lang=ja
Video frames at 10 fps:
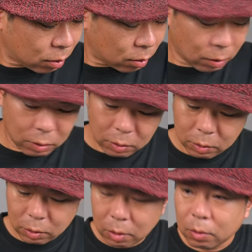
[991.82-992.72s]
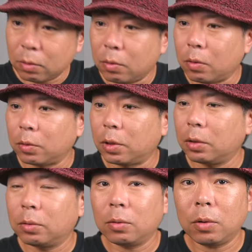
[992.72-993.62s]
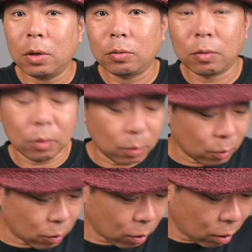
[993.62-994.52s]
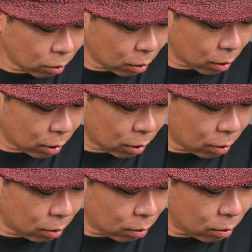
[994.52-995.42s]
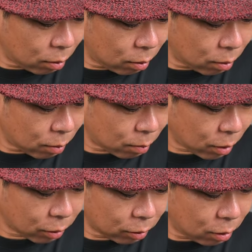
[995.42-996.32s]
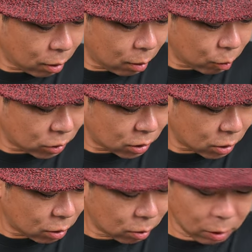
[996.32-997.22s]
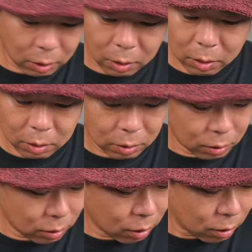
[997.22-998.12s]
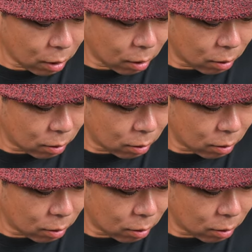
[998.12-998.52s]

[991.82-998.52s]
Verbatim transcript: いや結構 Z8 よりもかなりバッテリー持ちいいんだな。なんで